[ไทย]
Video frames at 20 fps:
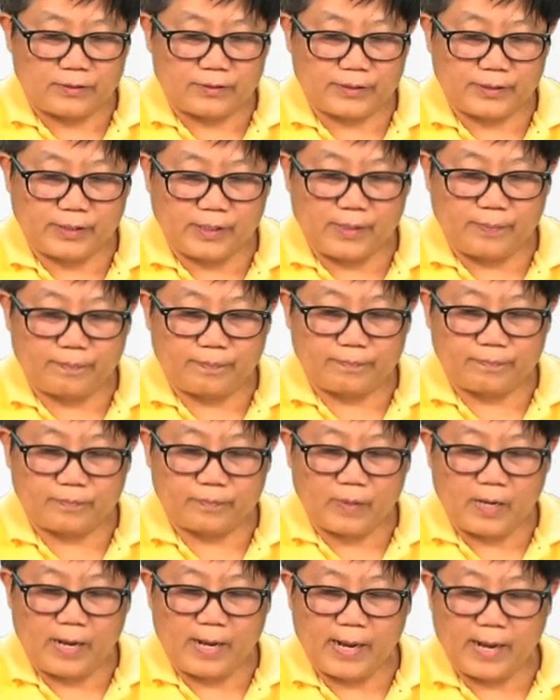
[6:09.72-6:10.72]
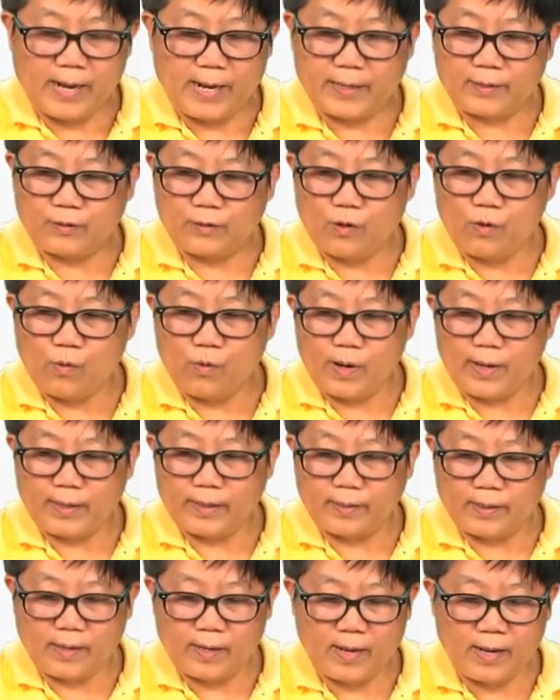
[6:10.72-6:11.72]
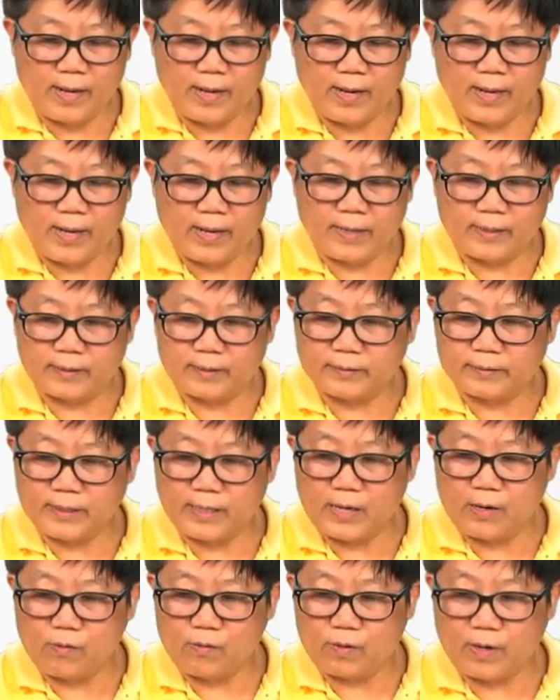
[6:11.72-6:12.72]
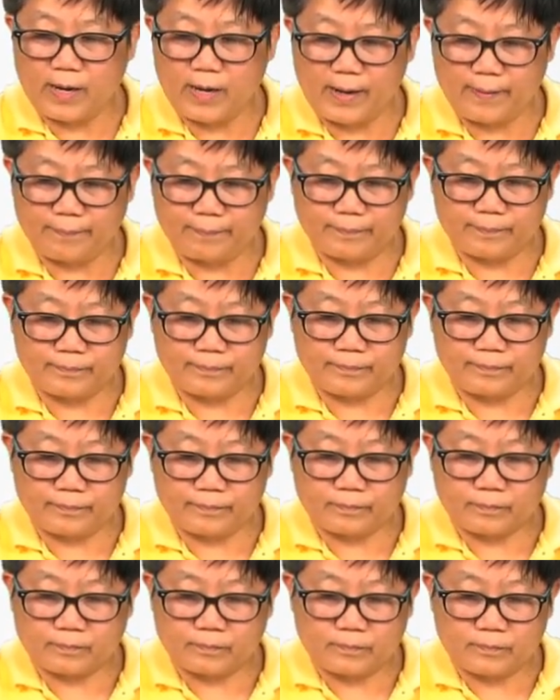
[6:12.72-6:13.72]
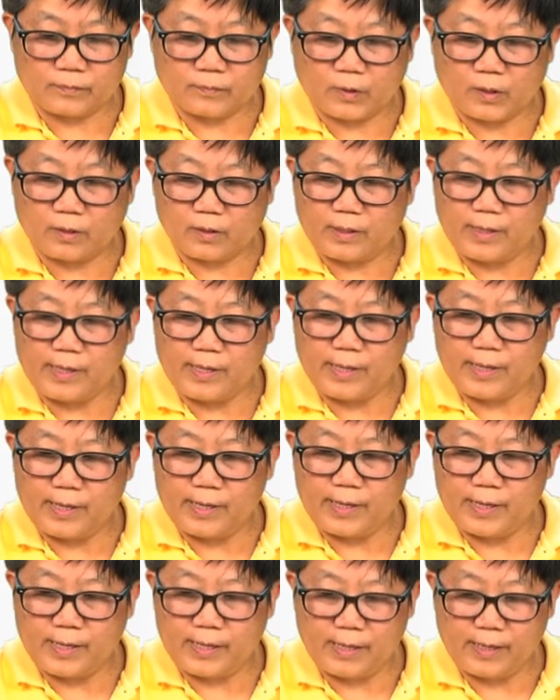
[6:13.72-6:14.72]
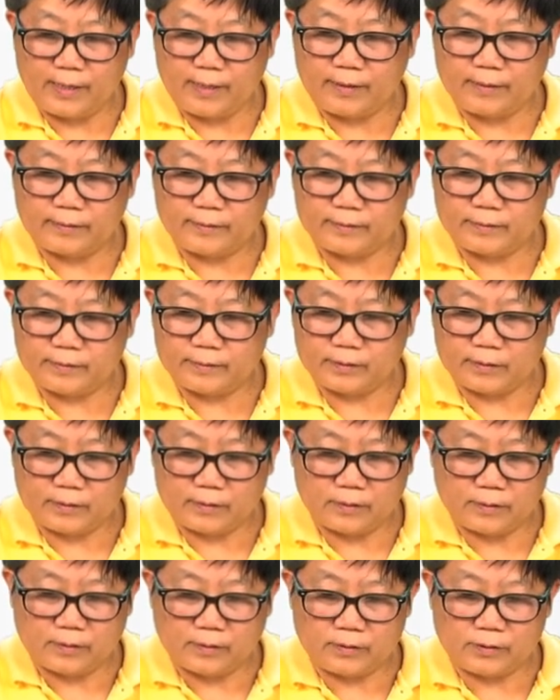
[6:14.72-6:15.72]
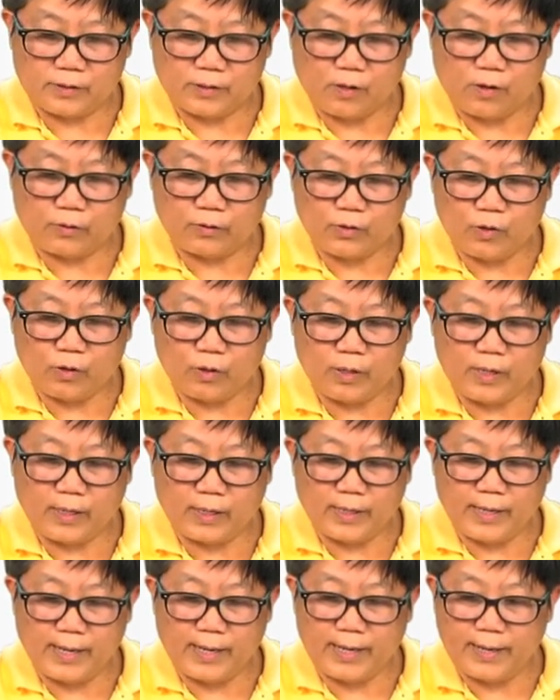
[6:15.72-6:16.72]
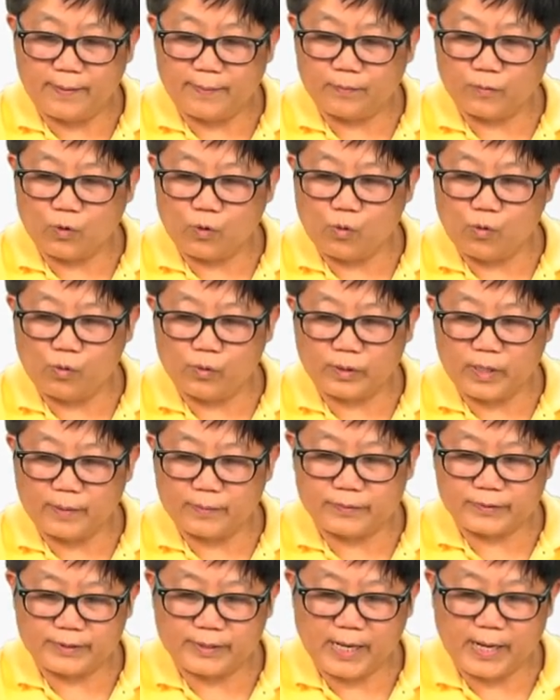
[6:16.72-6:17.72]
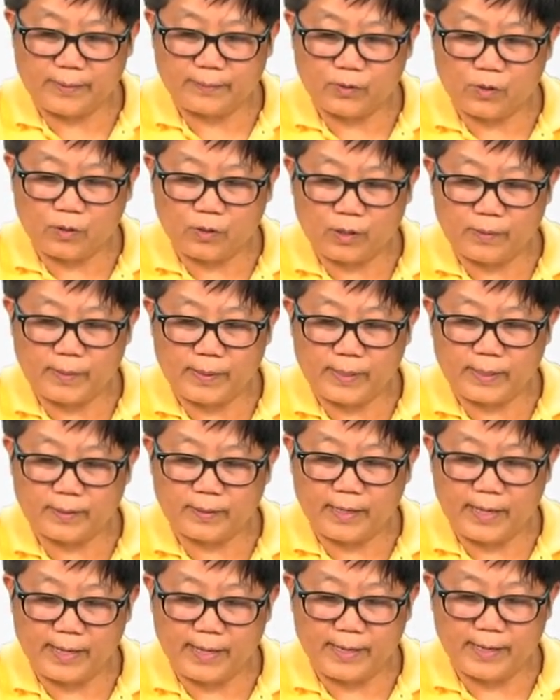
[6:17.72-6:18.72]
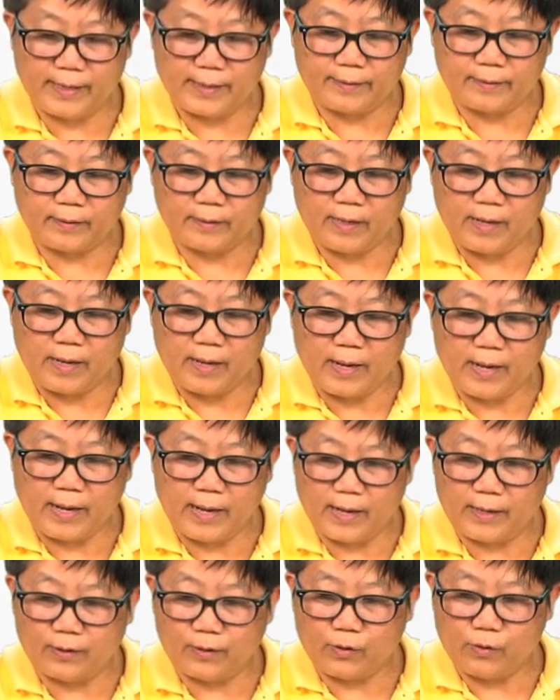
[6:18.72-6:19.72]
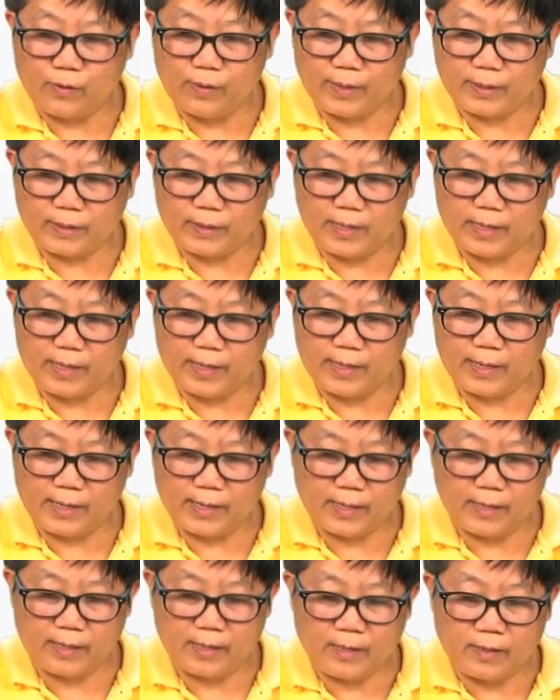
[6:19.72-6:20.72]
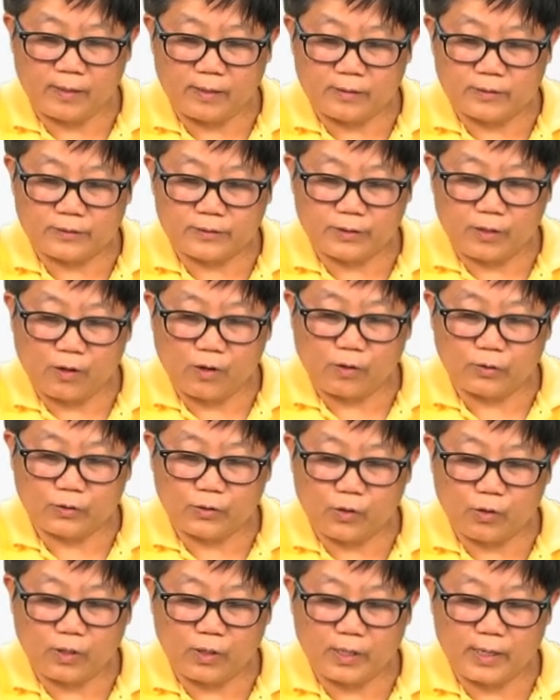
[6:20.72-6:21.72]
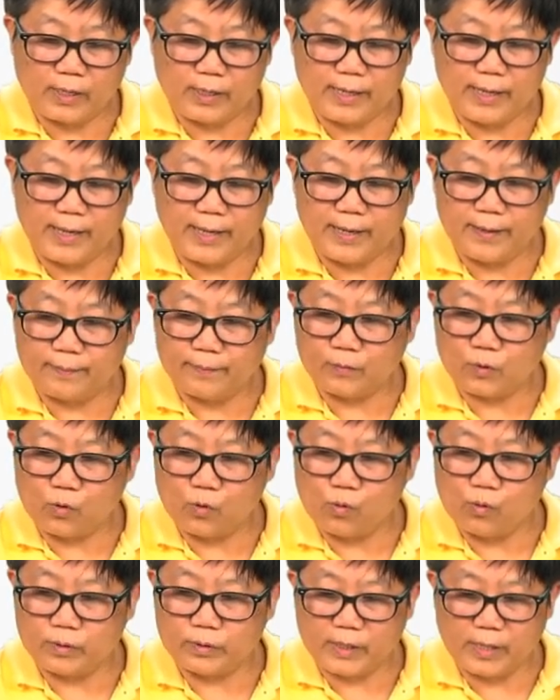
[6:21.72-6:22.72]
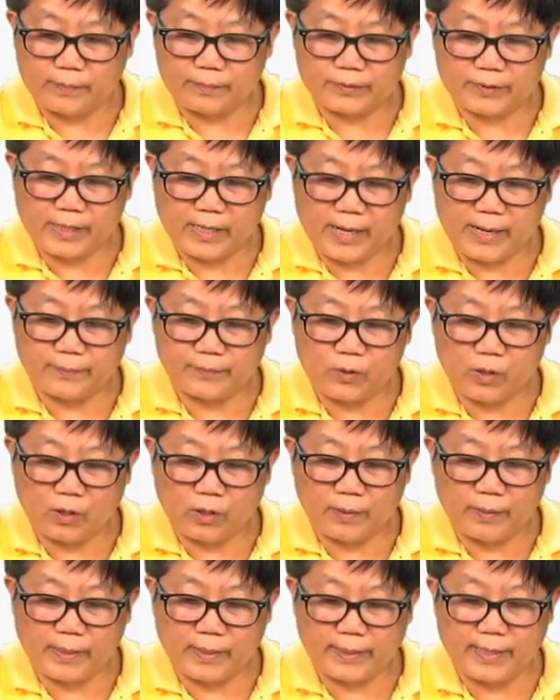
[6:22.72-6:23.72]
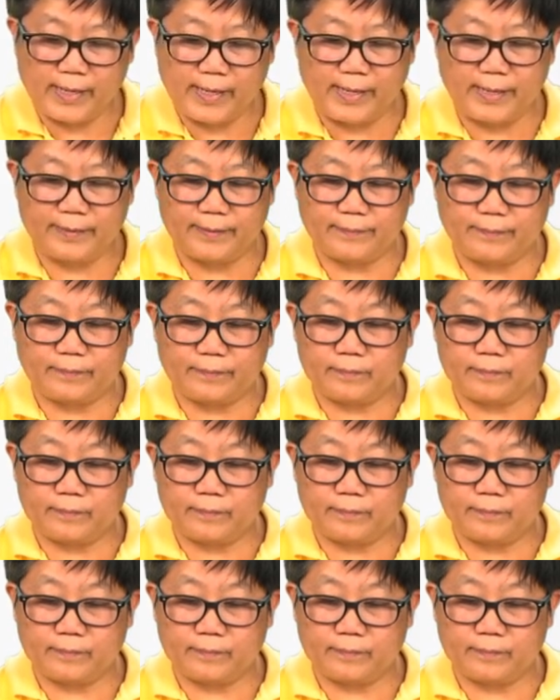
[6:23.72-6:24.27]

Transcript: 10 หารด้วย 5 เท่ากับ k 2ยกกำลัง m คูณกับ 3ยกกำลัง n หารด้วย k 2ยกกำลัง m คูณกับ 3ยกกำลัง n